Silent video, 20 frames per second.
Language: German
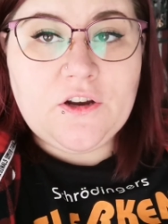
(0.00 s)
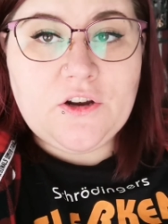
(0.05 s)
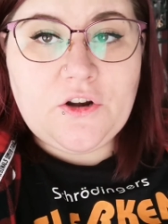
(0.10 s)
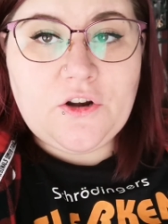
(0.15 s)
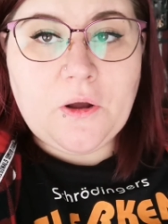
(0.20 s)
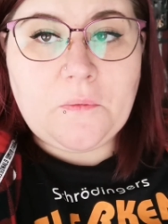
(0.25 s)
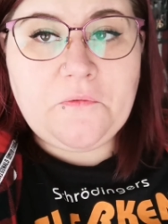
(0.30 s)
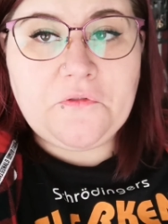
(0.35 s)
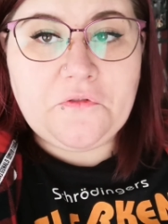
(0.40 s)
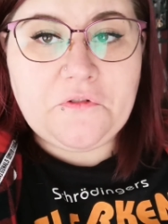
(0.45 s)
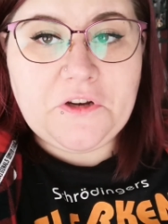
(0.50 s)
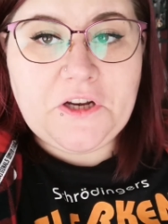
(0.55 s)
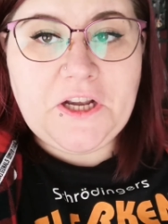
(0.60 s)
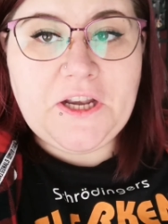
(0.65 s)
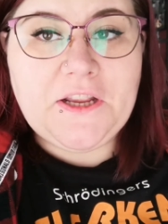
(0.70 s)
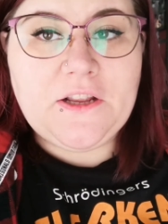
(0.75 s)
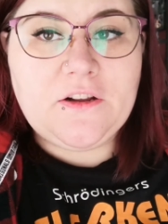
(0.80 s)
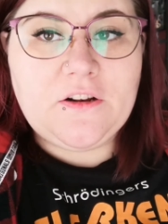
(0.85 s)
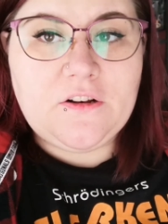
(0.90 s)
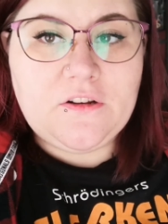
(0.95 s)
klopfen,
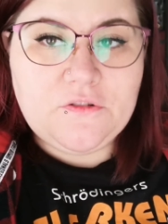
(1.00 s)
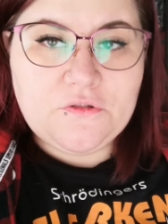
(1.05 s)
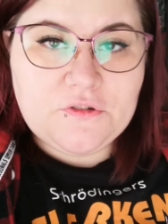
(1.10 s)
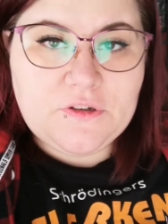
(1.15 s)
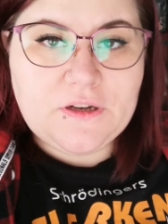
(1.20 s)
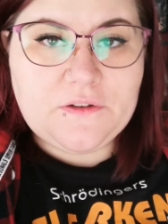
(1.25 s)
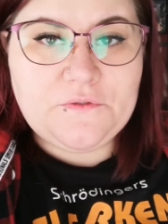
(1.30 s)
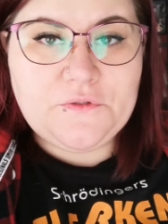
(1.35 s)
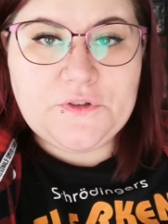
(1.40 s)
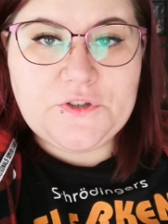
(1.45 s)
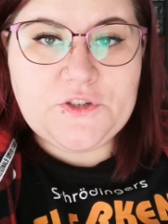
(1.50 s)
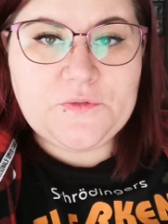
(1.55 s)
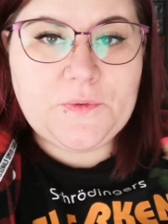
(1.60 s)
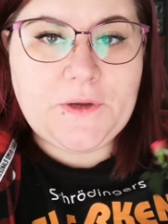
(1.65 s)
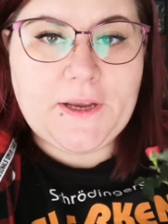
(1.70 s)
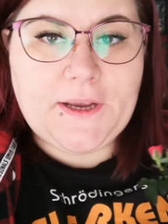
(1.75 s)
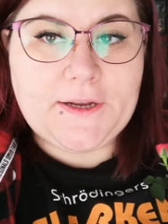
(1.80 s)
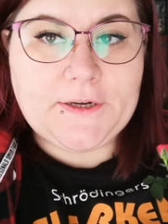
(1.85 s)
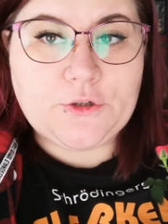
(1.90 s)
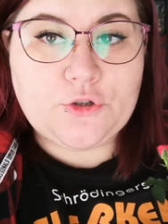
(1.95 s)
klingeln und dann wünschen
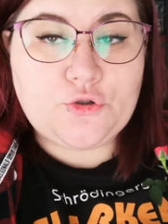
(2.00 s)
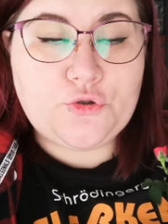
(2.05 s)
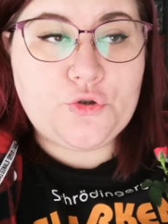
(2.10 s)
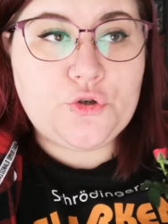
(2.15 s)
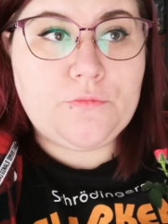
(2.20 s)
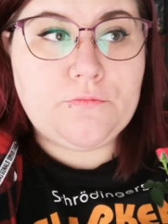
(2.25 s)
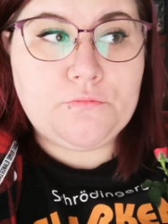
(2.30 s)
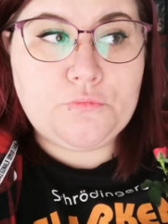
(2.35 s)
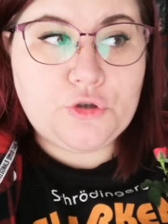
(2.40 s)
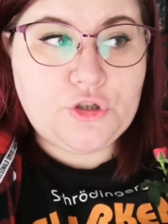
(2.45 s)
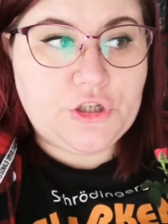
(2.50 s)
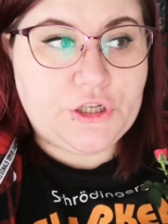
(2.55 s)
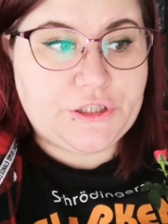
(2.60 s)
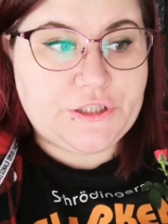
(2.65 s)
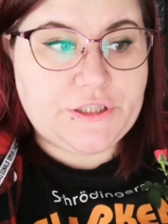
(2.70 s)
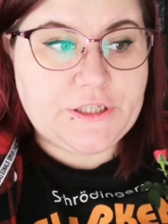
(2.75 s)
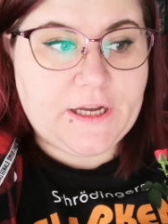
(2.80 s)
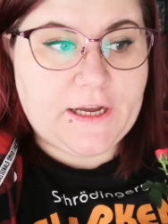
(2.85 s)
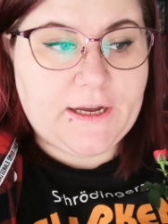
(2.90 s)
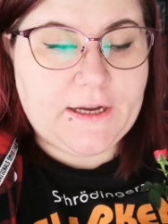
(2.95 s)
wir ihr einen schönen
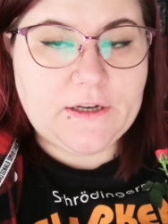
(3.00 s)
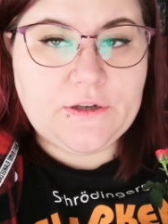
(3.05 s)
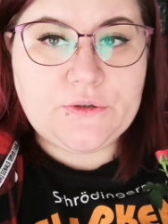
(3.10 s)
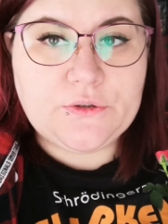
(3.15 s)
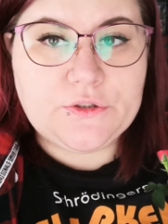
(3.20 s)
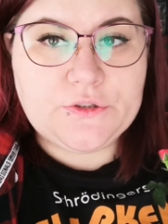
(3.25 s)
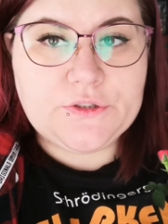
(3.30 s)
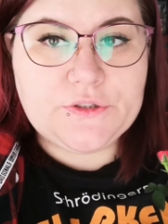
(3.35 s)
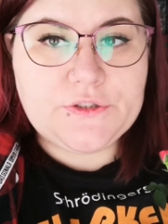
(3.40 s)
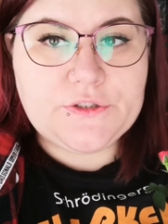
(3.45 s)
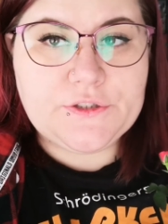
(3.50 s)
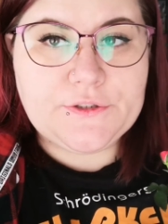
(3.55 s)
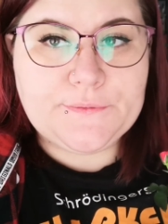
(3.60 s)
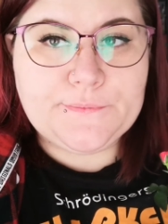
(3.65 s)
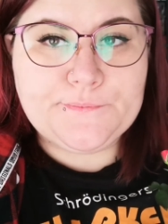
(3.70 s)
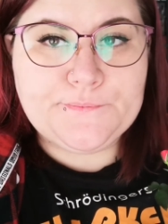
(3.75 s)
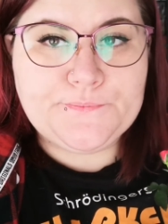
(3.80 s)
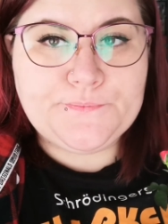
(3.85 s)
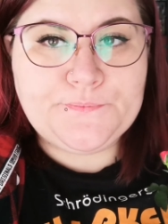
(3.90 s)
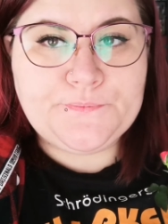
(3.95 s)
Muttertag. Und
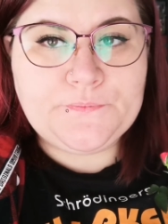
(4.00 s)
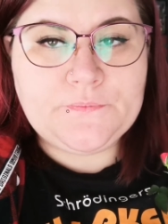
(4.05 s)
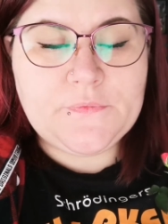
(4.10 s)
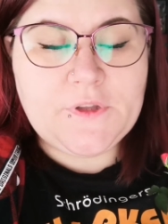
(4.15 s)
ähm,